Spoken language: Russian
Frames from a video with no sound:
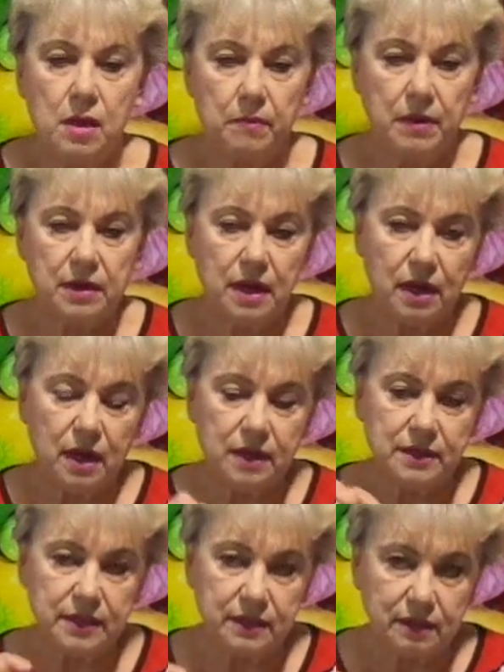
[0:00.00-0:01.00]
пока
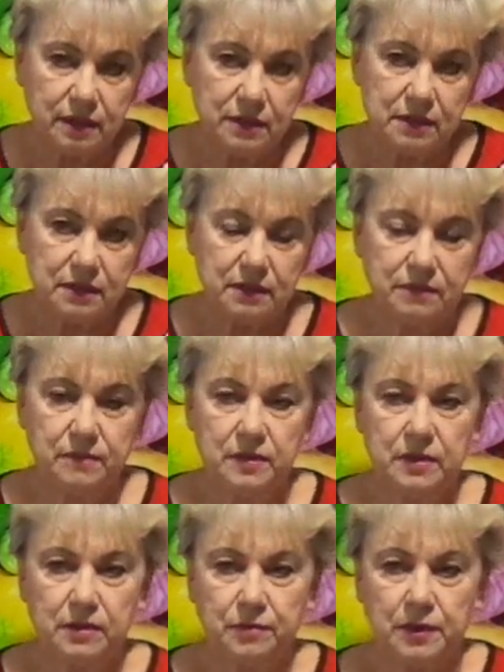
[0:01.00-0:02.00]
один листик
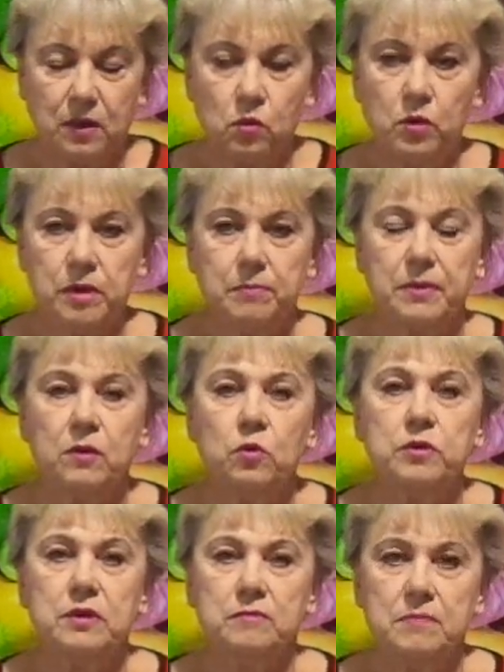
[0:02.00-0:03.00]
выйдет, второй
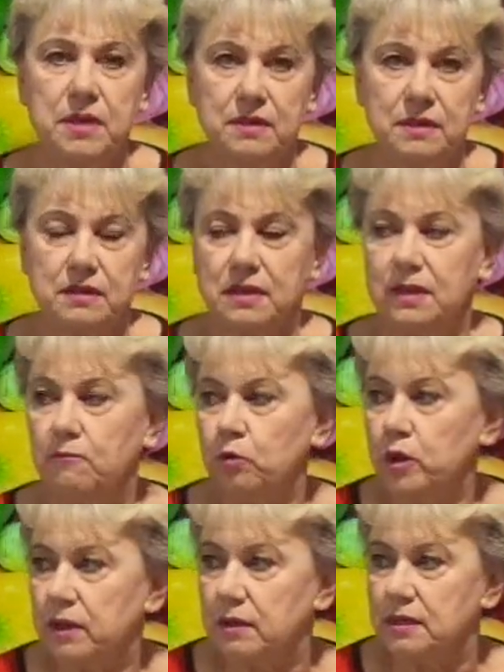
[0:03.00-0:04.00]
проходит месяц. И вот
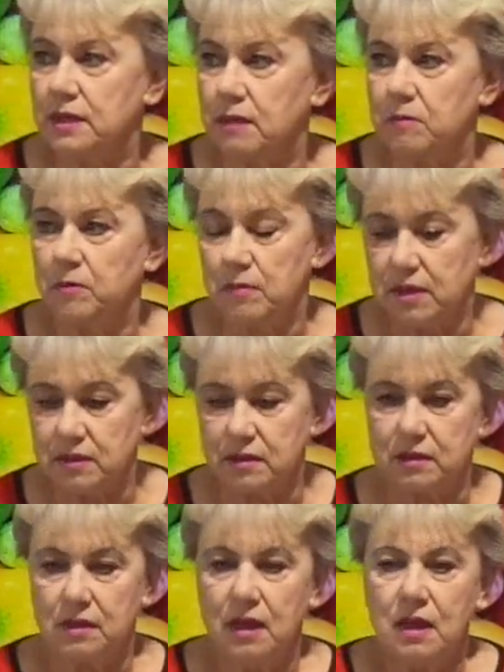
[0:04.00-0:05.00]
этот самый месяц –